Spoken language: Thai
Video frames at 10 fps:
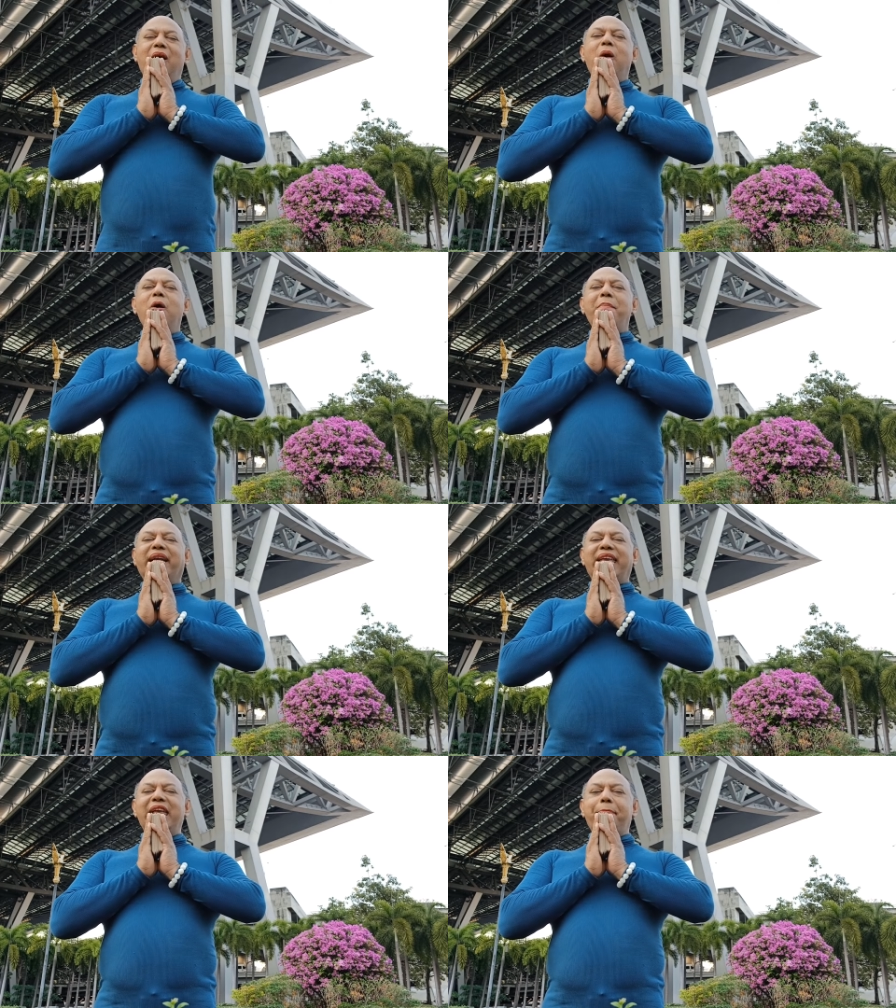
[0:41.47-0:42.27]
โอมอ
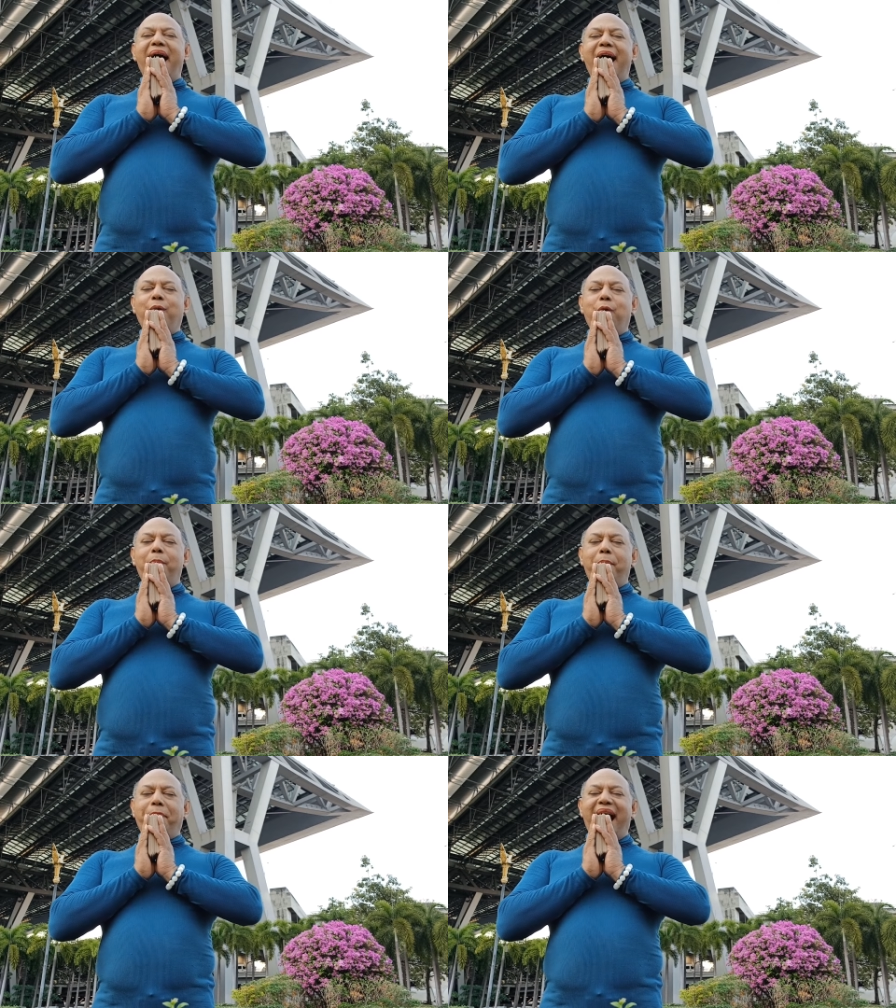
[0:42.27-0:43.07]
คีพาหู
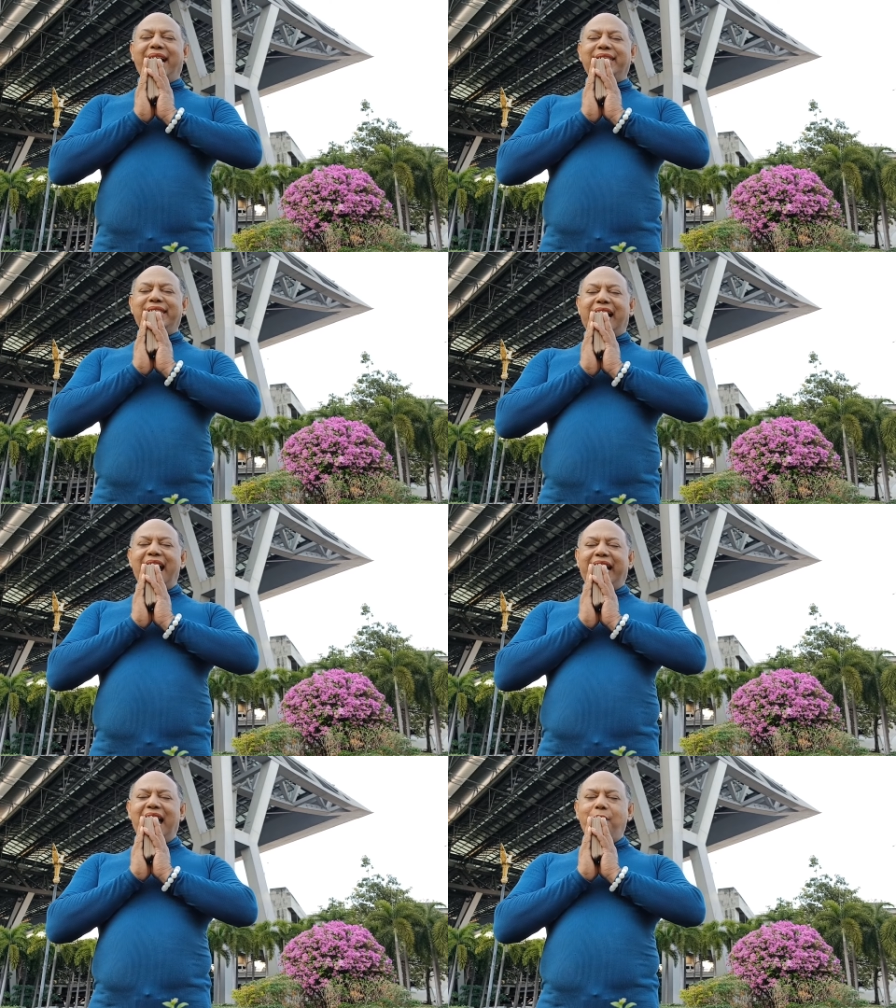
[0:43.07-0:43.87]
บุกผัง สัก
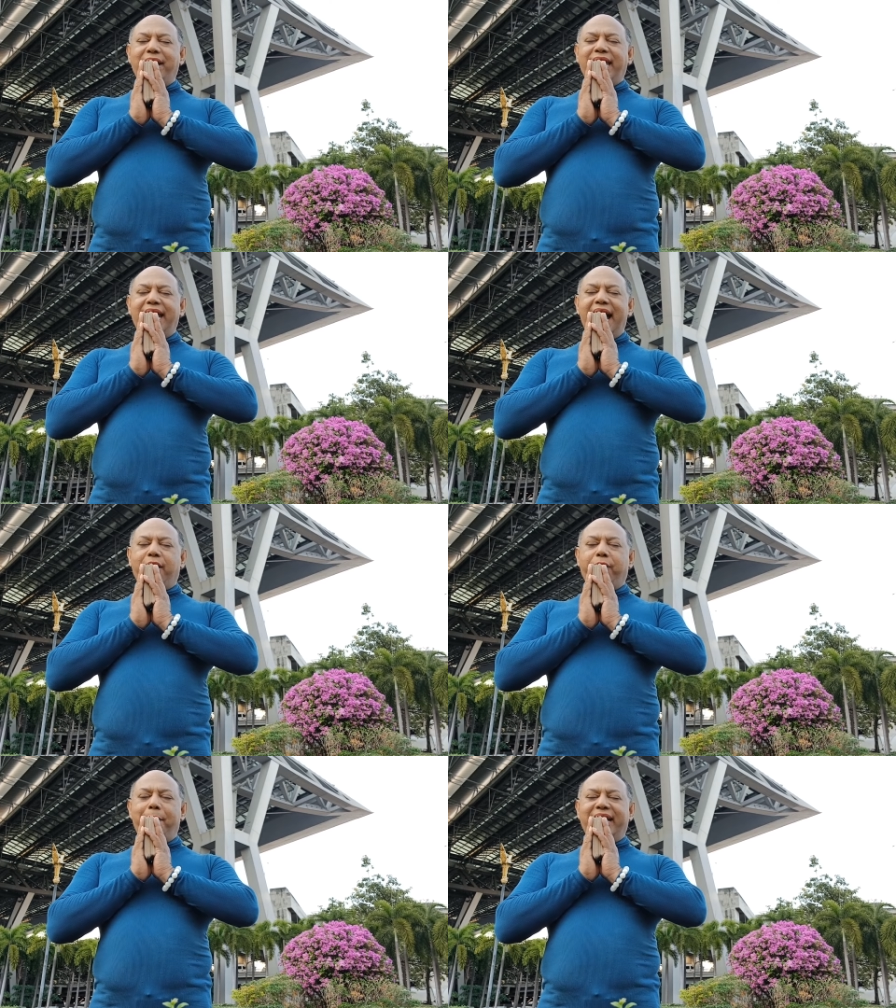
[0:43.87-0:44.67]
การะบรรทนาง
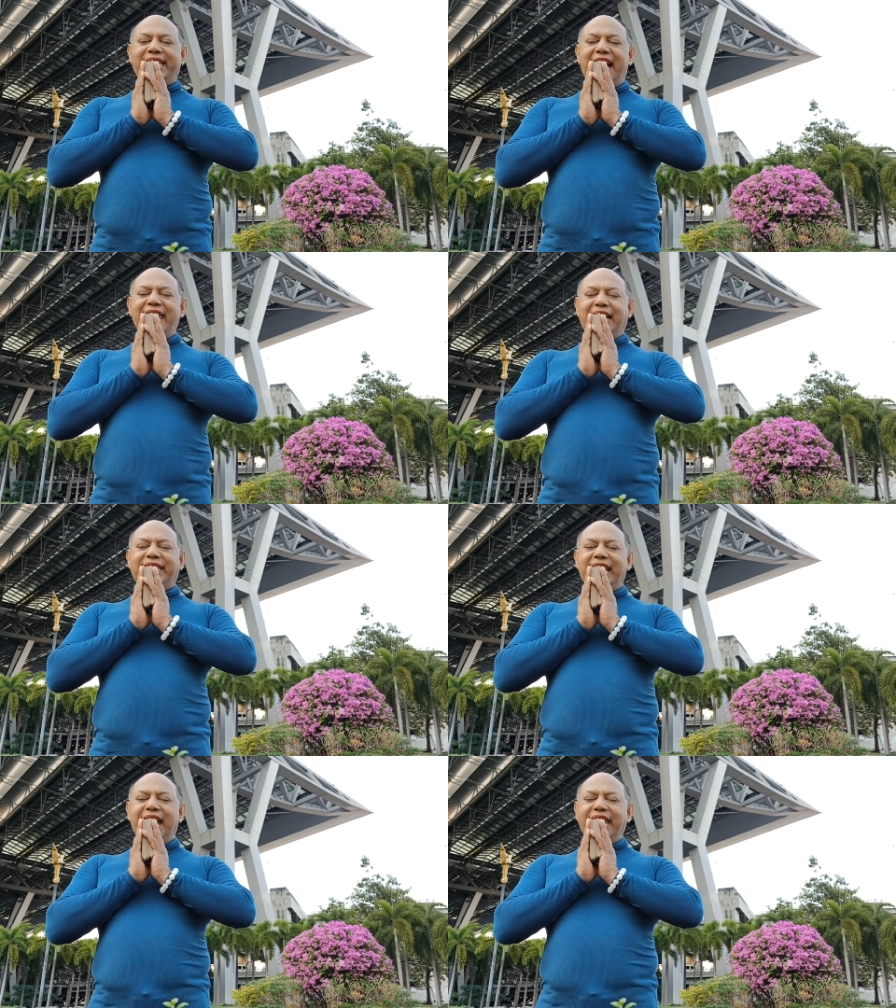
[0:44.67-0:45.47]
ครูบาจารย์ยังจ
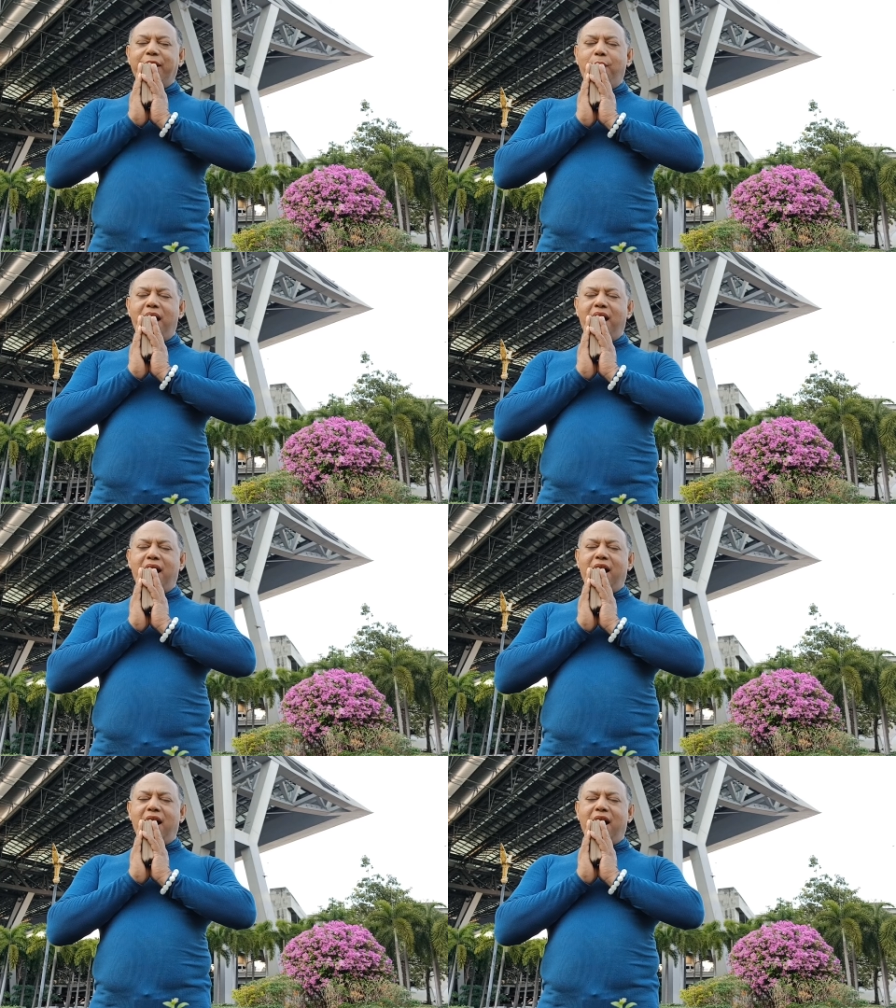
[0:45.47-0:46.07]
ริยเทวา